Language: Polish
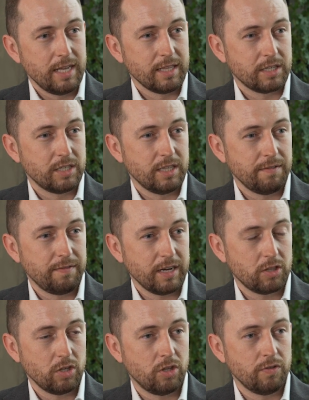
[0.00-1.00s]
Także de
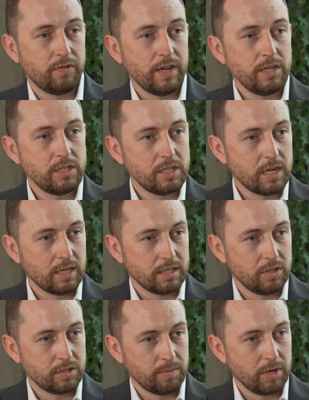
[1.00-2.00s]
facto do wejścia
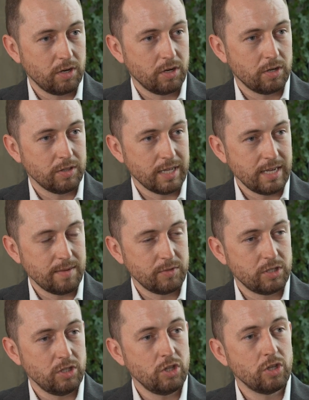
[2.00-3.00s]
do samego
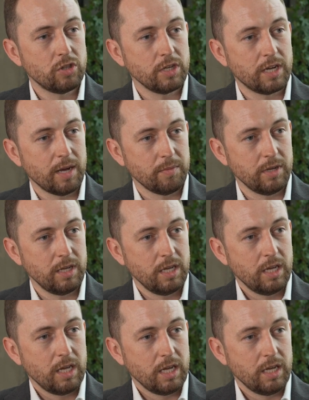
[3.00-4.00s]
najemcy nie dotykamy
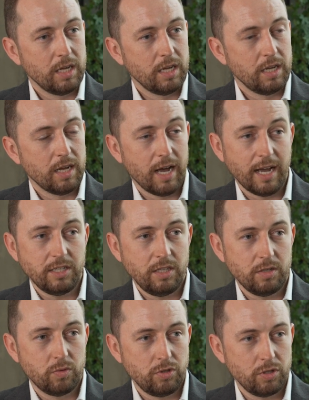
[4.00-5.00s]
e,
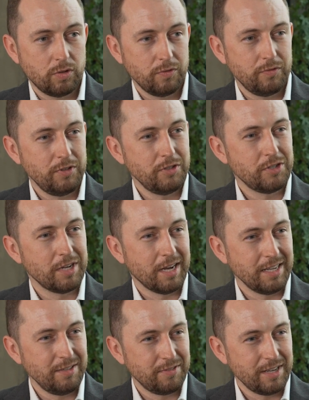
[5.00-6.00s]
ani guzików w windzie,
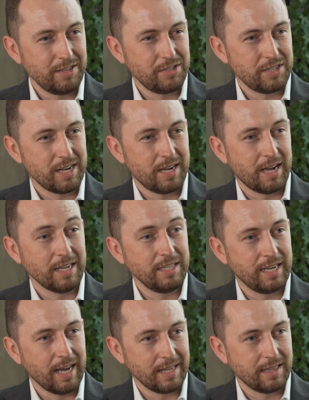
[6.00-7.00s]
ani wejścia,
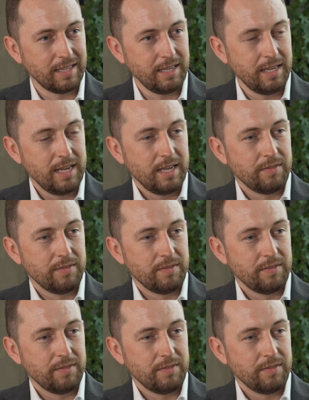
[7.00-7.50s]
ani karty,